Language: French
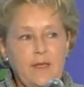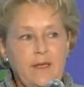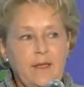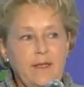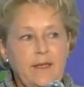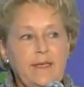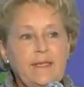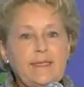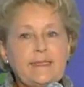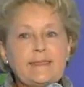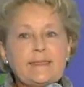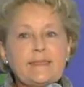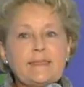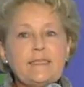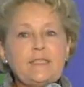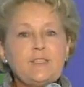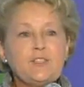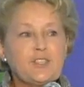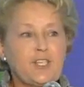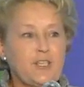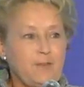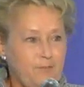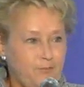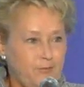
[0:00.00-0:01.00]
Et si
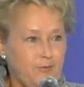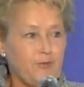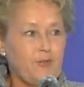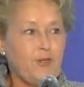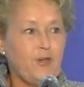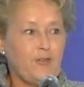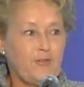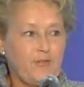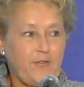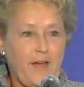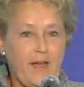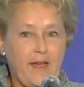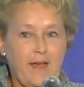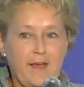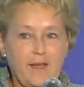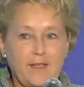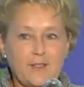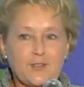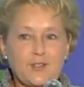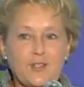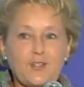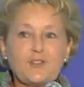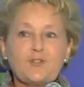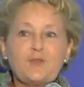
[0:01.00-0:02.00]
j'ai pu le faire,
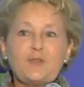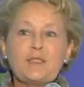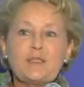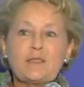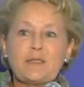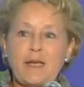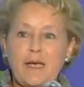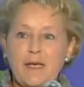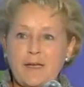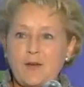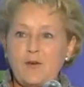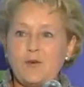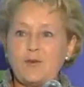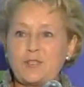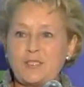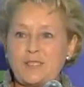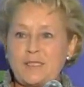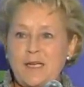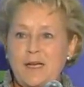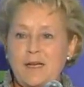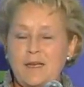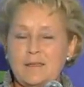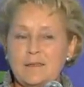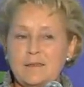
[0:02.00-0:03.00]
je suis très
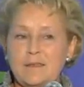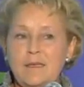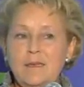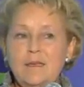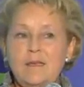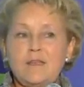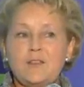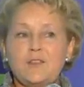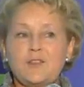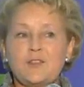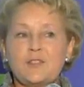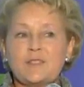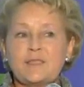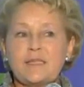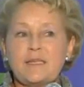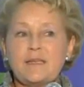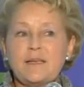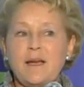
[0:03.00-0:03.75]
consciente que c'est